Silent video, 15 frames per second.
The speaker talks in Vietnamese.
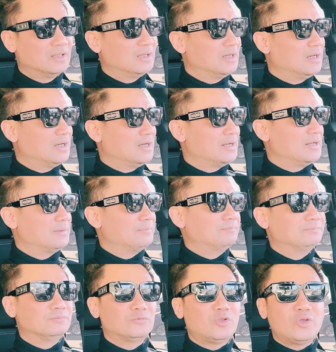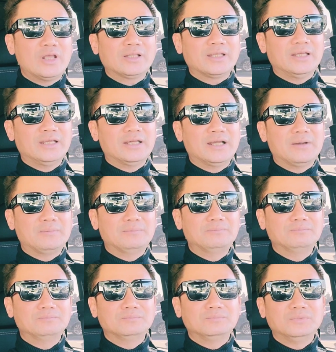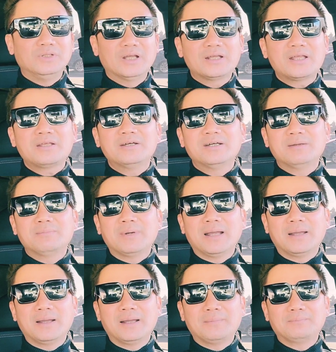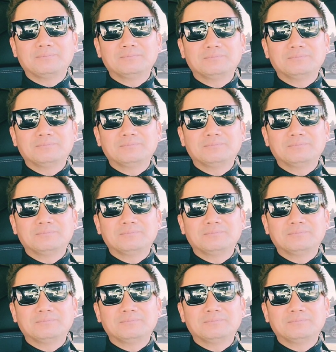à, tuy nhiên thì những cái người mà